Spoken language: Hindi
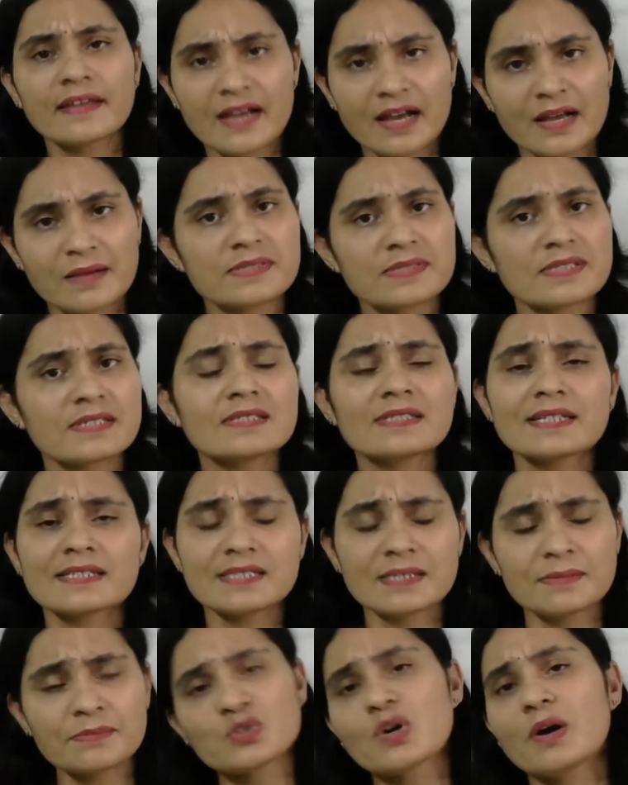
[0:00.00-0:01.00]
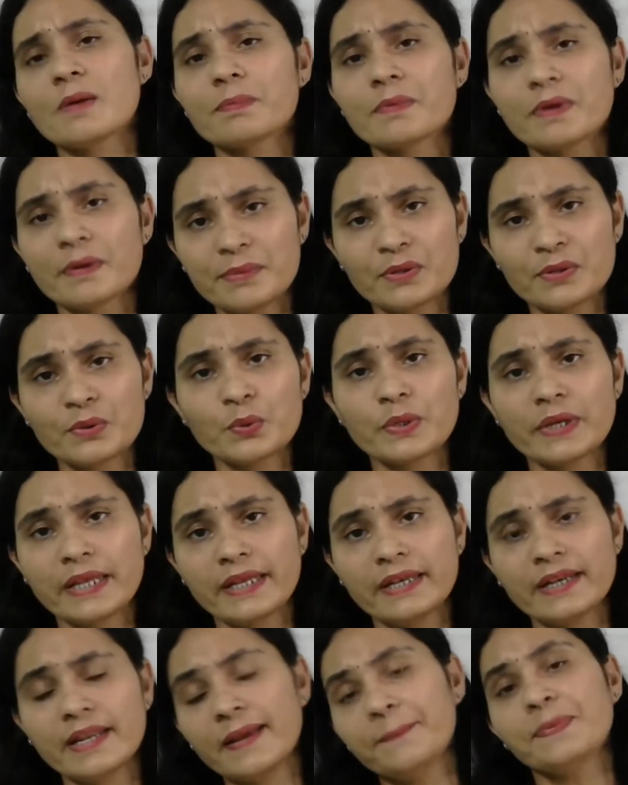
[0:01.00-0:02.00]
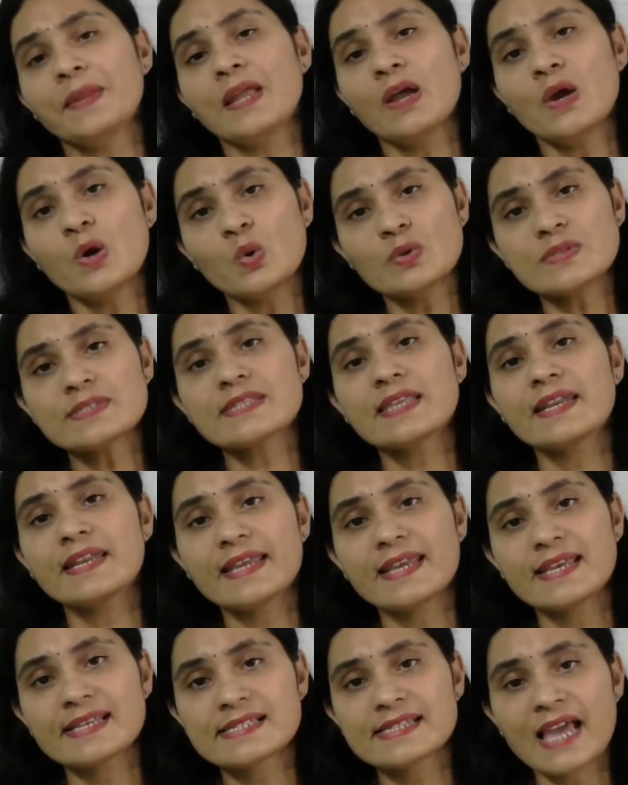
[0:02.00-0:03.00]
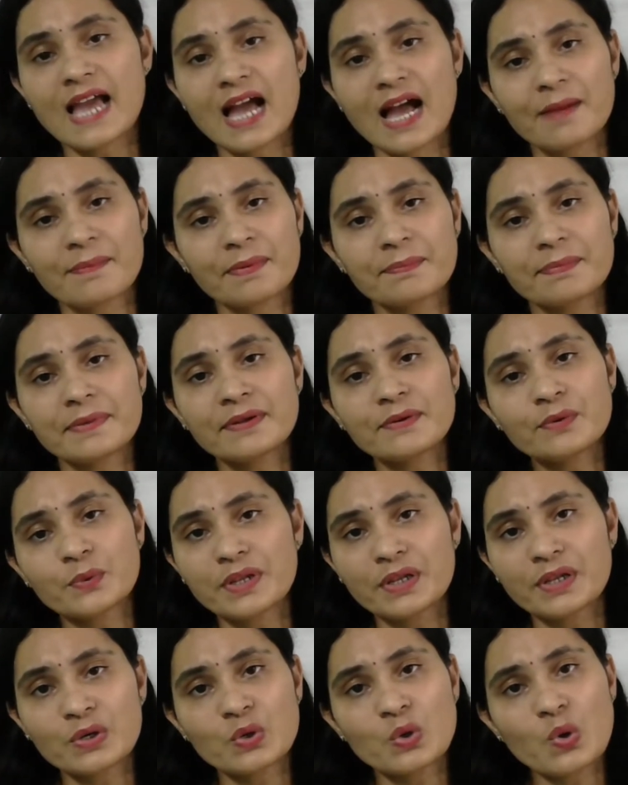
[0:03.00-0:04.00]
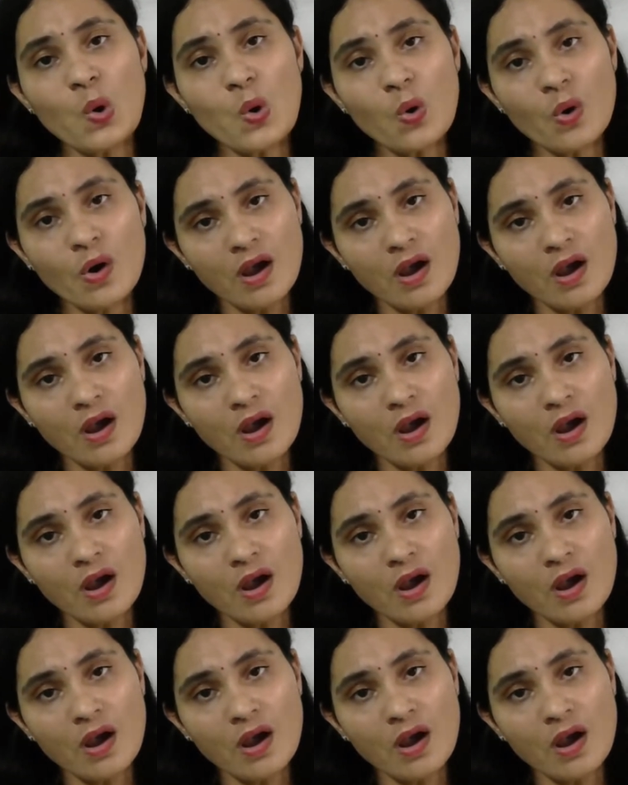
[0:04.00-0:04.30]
काम से जैसे जो आपका भी रूटीन है उस तरीके से आप अपने रूटीन को